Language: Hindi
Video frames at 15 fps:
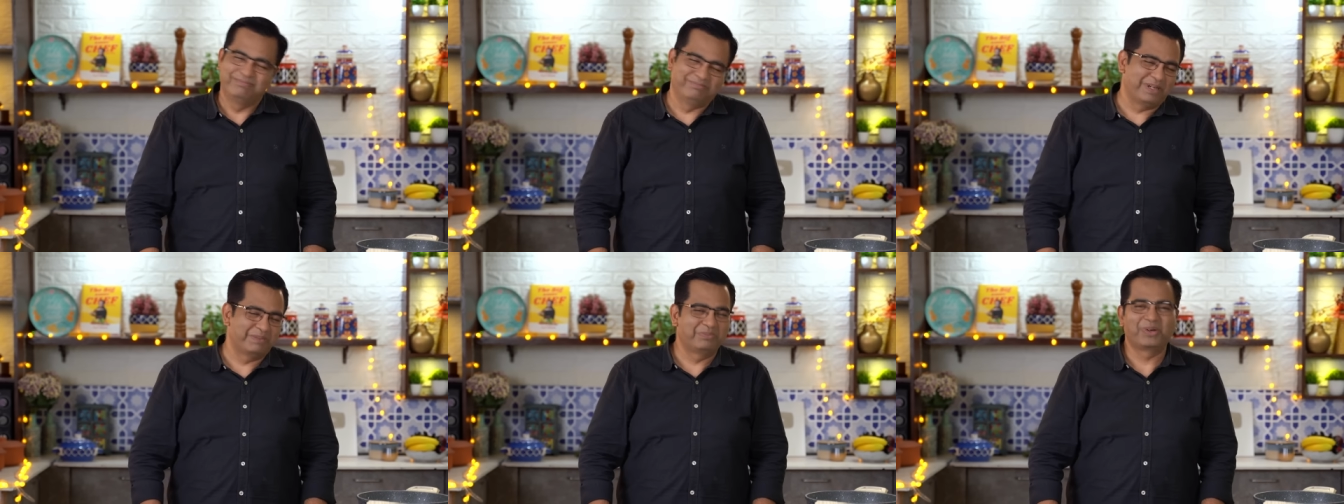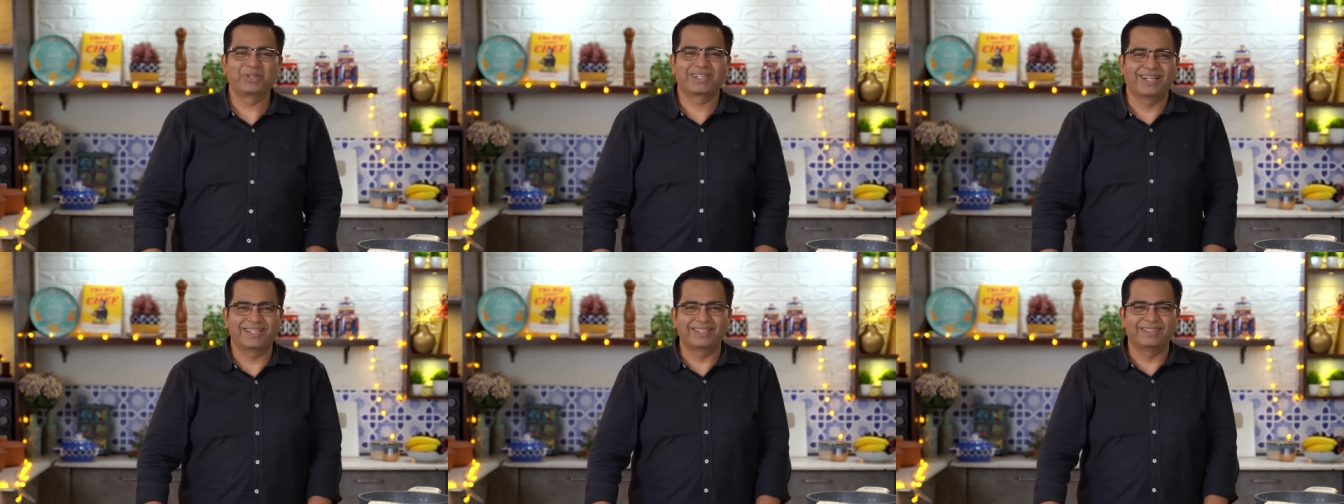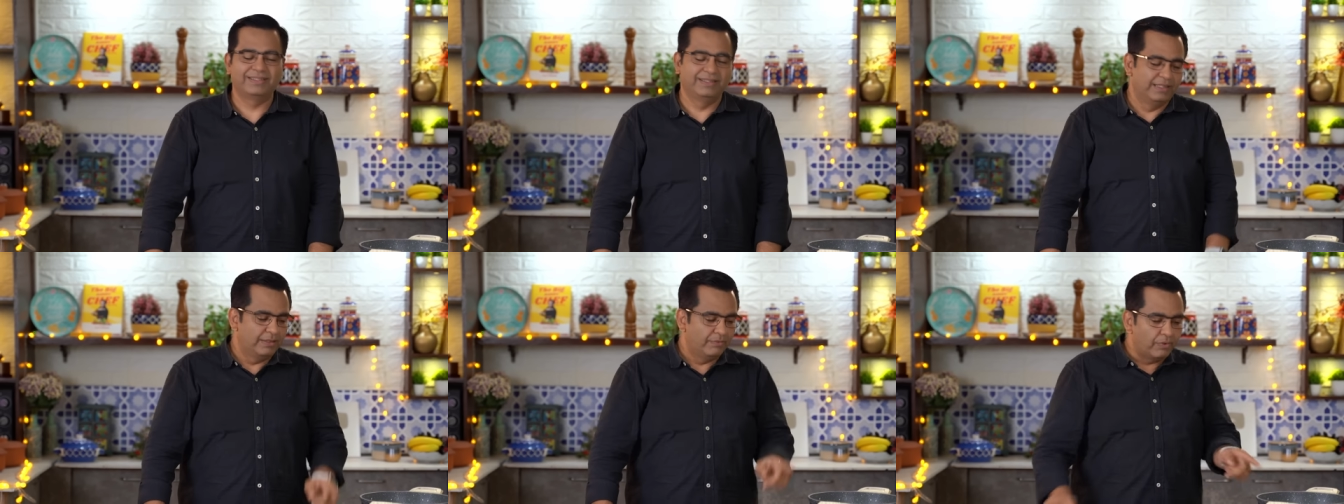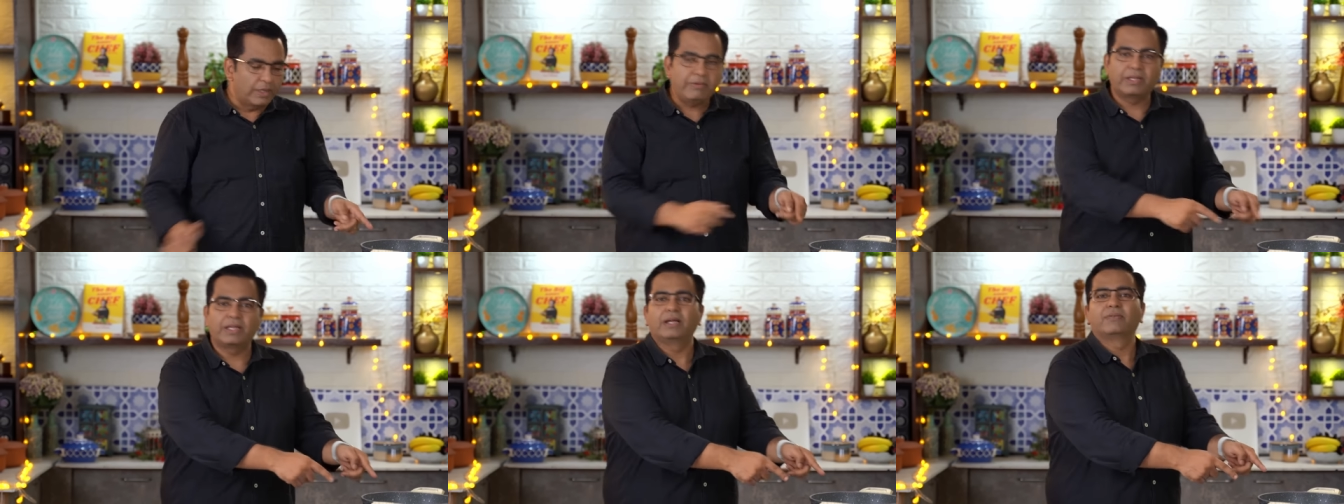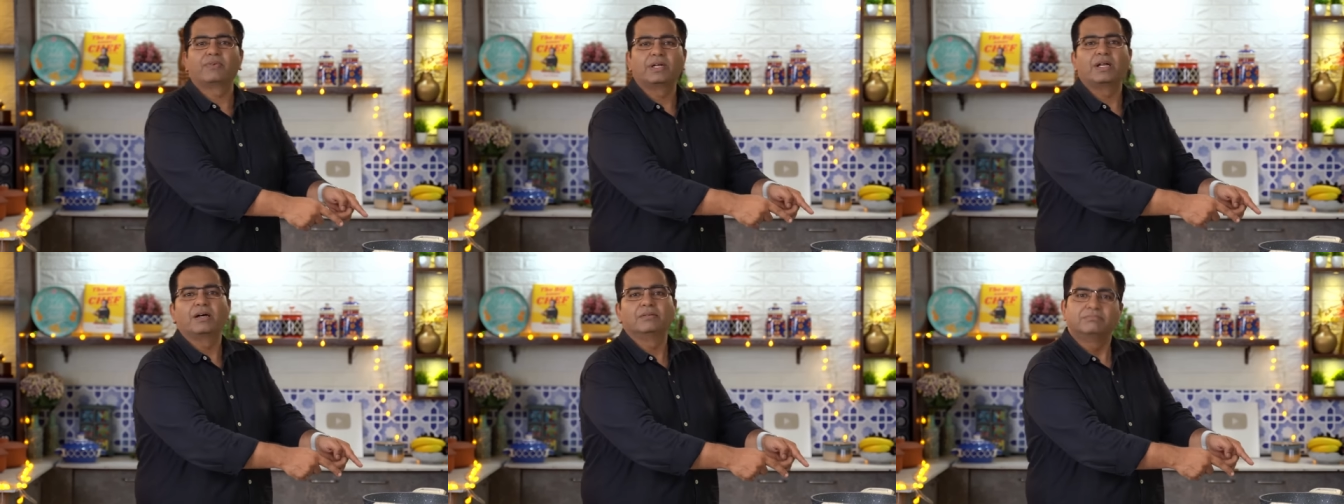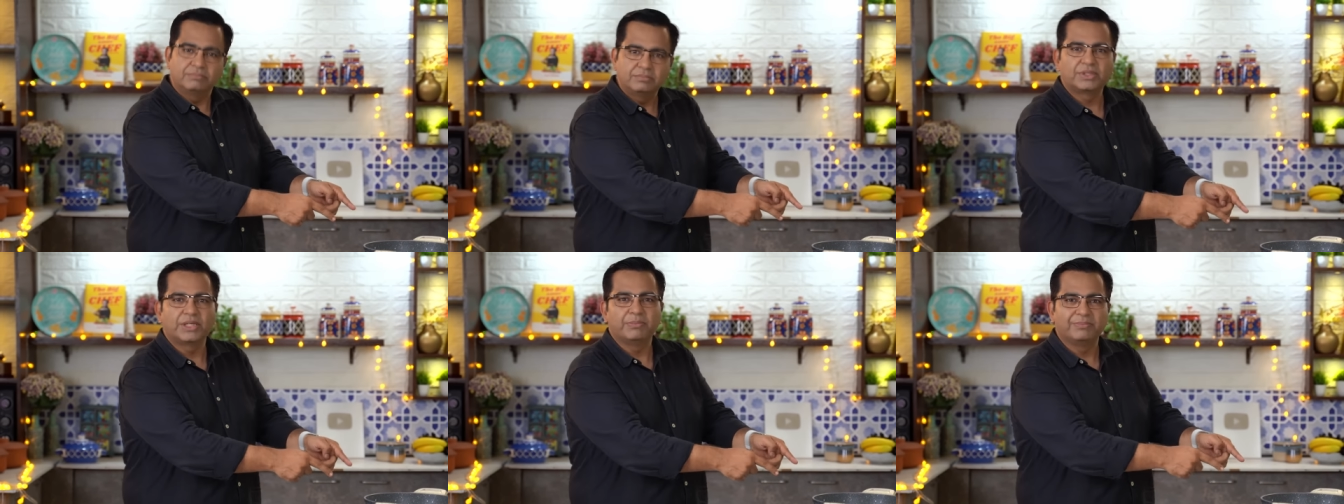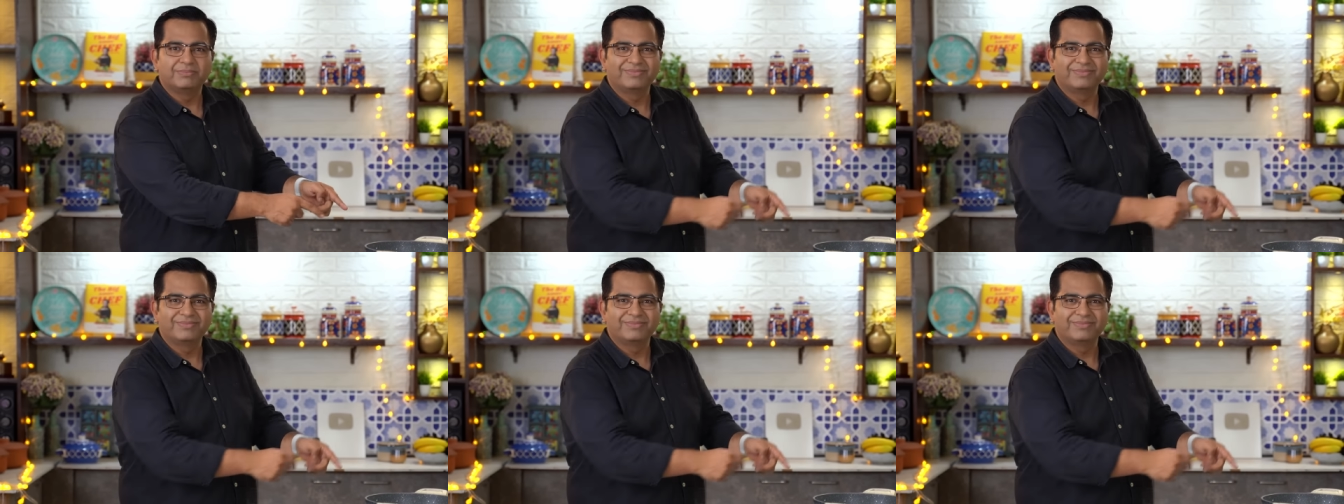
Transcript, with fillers: मैं बहुत खाता था वही वाला है फंडा सेम